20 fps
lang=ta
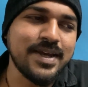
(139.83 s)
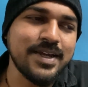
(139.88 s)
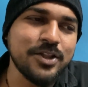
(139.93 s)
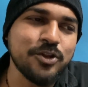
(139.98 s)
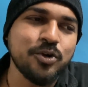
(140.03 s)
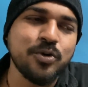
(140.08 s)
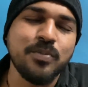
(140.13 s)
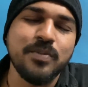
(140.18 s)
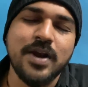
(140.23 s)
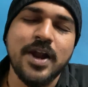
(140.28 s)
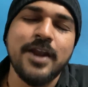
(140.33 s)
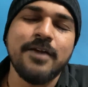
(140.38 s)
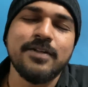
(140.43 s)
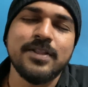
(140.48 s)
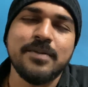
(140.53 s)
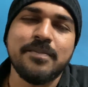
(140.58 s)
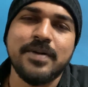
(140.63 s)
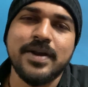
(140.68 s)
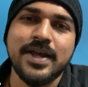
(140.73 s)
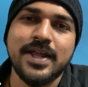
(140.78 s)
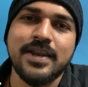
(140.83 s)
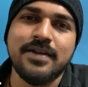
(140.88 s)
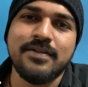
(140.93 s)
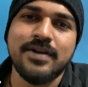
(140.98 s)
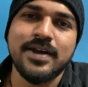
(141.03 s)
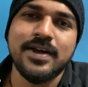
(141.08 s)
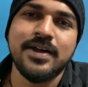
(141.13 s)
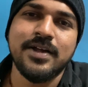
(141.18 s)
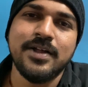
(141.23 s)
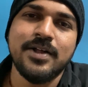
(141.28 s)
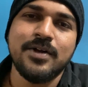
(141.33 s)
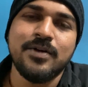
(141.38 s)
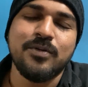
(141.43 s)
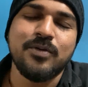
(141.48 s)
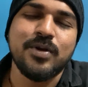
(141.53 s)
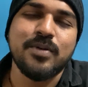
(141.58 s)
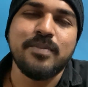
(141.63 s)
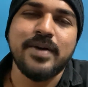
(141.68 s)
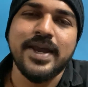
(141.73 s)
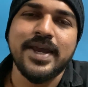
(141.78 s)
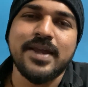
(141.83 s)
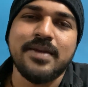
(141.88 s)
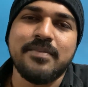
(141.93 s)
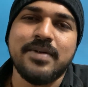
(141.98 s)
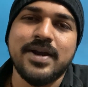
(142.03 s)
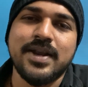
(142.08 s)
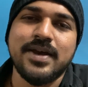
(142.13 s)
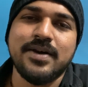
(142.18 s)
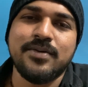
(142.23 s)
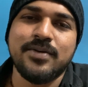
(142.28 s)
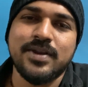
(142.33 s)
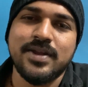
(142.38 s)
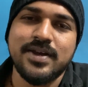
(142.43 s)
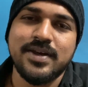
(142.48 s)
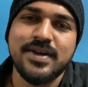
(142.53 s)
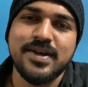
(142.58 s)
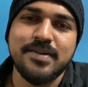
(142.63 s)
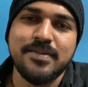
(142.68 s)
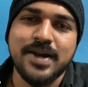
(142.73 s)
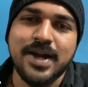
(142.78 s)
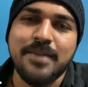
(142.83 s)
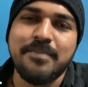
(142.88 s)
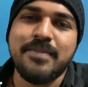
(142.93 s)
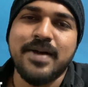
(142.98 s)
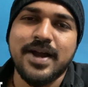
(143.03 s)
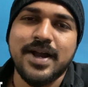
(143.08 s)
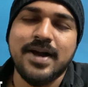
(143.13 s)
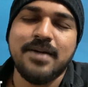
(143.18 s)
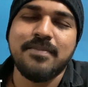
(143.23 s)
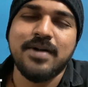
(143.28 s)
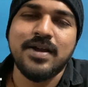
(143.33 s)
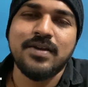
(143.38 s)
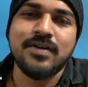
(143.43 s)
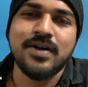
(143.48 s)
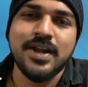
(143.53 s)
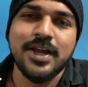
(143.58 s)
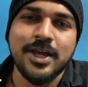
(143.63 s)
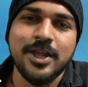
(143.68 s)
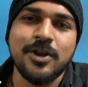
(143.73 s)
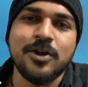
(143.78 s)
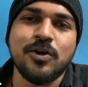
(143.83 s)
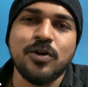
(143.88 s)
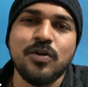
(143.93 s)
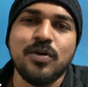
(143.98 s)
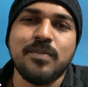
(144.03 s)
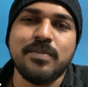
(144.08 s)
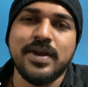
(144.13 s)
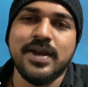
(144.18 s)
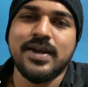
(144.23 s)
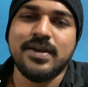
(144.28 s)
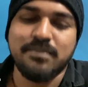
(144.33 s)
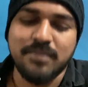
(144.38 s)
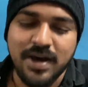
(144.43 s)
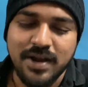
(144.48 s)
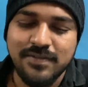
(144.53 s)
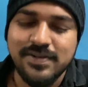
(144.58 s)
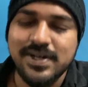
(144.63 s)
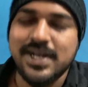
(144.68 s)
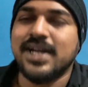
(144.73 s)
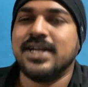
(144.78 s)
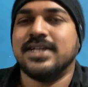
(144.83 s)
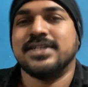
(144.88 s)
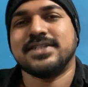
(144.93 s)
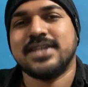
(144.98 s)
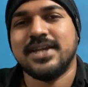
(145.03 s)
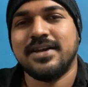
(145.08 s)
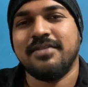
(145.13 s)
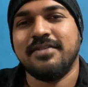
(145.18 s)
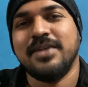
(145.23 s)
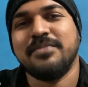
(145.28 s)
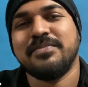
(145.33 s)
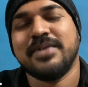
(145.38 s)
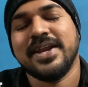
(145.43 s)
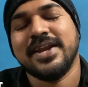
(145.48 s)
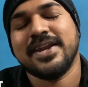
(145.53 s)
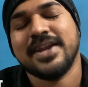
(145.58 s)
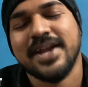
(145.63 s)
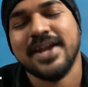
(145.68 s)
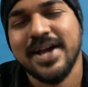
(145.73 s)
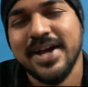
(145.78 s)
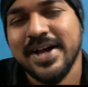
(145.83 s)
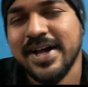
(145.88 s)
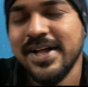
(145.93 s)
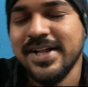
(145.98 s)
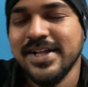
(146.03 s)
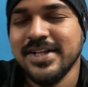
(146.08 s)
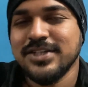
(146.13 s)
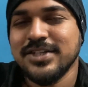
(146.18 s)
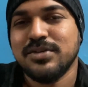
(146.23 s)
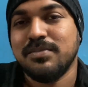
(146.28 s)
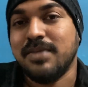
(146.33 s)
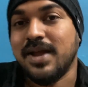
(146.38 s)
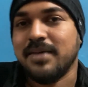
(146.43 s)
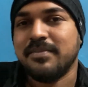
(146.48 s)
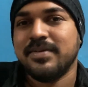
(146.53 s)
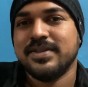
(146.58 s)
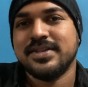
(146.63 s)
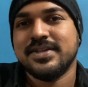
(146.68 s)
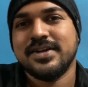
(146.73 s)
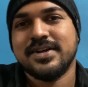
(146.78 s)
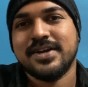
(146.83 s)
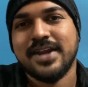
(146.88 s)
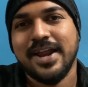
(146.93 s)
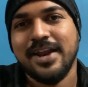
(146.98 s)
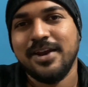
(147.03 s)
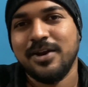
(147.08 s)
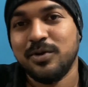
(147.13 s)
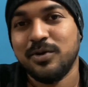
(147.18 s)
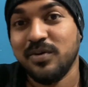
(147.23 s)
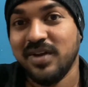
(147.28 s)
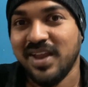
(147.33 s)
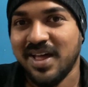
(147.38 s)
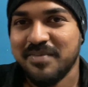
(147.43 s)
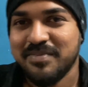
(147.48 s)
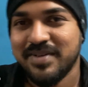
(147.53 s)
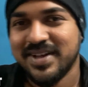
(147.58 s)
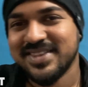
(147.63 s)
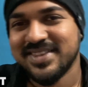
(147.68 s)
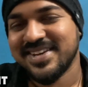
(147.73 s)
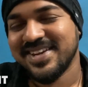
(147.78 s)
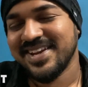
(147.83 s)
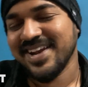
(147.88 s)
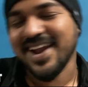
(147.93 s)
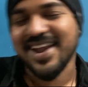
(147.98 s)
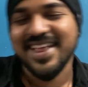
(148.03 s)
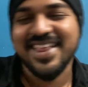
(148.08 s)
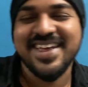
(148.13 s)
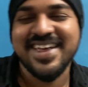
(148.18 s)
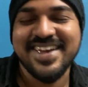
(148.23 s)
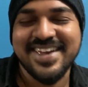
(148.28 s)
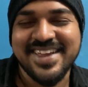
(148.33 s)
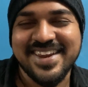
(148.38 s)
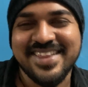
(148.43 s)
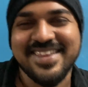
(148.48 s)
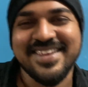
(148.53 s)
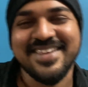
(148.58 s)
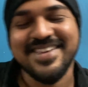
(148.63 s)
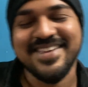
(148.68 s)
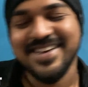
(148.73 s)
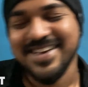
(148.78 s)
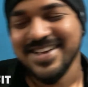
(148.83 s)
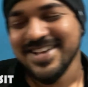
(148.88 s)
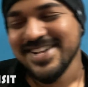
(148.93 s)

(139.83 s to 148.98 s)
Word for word: இதுக்கு முன்னாடி வந்த படங்களை விட ஒரு பயங்கரமான ஒரு கம்பேக்காக மார்வலுக்கு இருக்கணும் அப்படின்ட்டு மார்வல் கண்டிஷன்லாம் வெயிட் பண்ணிட்டு இருக்காங்க ஸோ பிளாக் பந்தர் ட்ரைலர் டூ நான் பார்த்துட்டேன் நல்லா தான் இருந்தது